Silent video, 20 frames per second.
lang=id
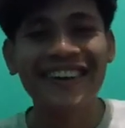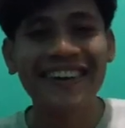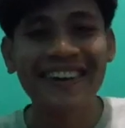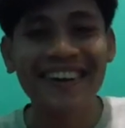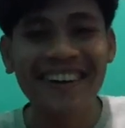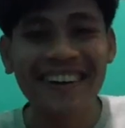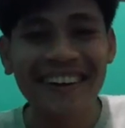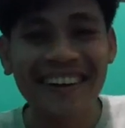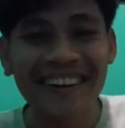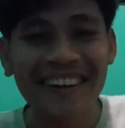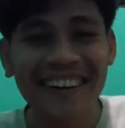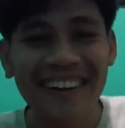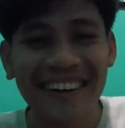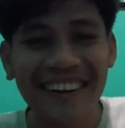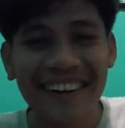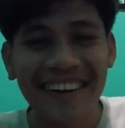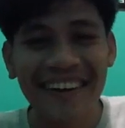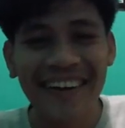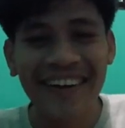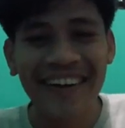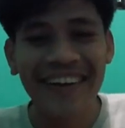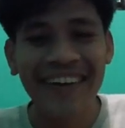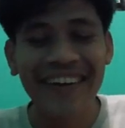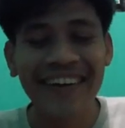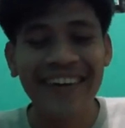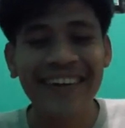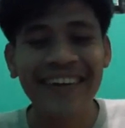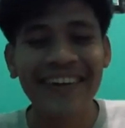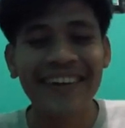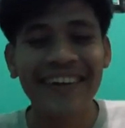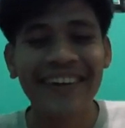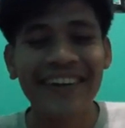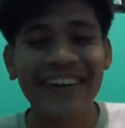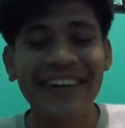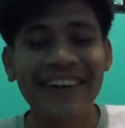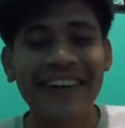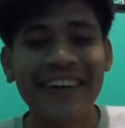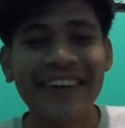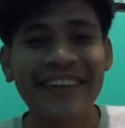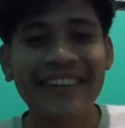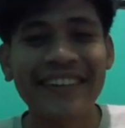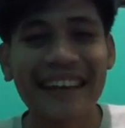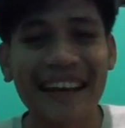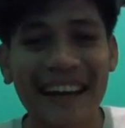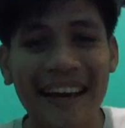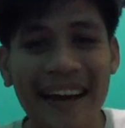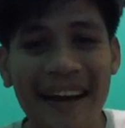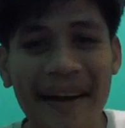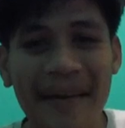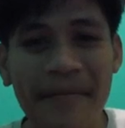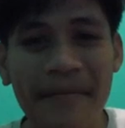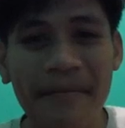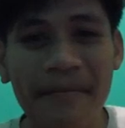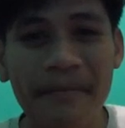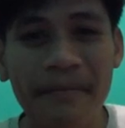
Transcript: uh, saya